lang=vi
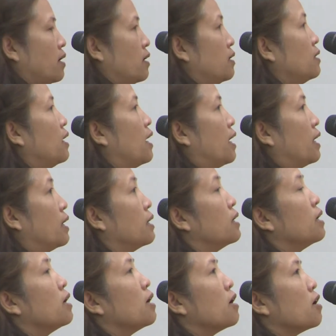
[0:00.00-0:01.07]
ở là
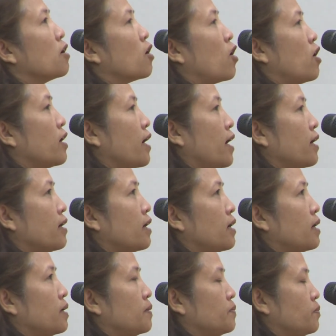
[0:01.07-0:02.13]
có các
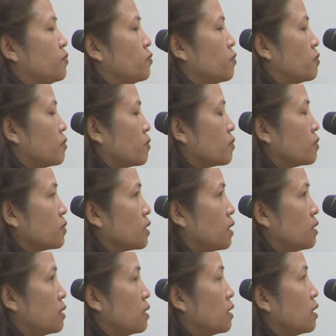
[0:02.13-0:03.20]
um,
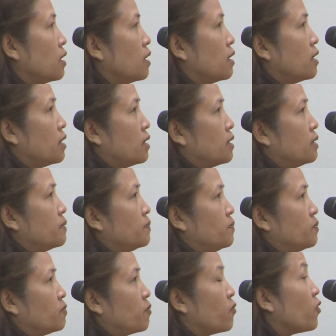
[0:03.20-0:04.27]
um,
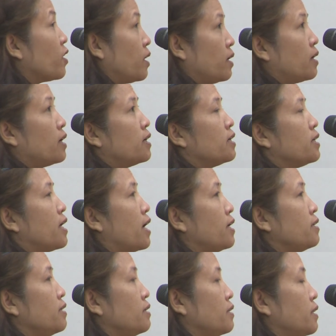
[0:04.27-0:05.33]
vị đó đi
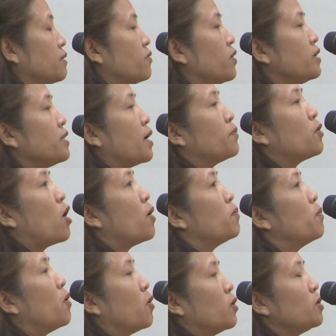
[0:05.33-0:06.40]
đến viếng thăm
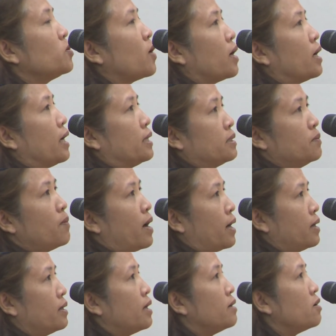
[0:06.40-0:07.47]
con mỗi tuần là thứ
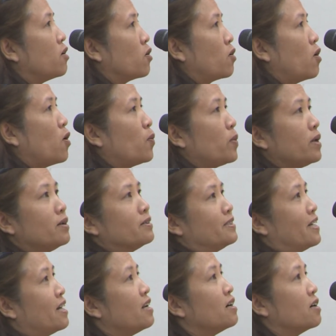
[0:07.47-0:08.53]
bảy, đến độ con không biết đường
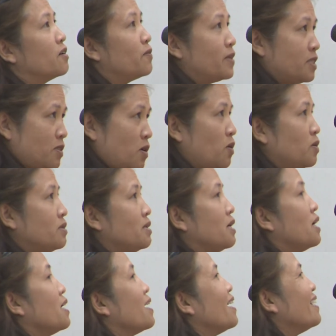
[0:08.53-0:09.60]
trả lời, con phải trốn.
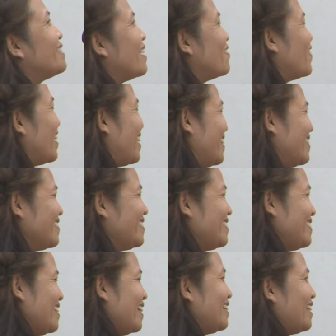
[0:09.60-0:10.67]
Ừ. Tại vì câu thứ
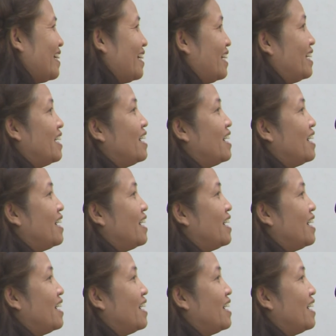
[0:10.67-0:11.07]
nhất là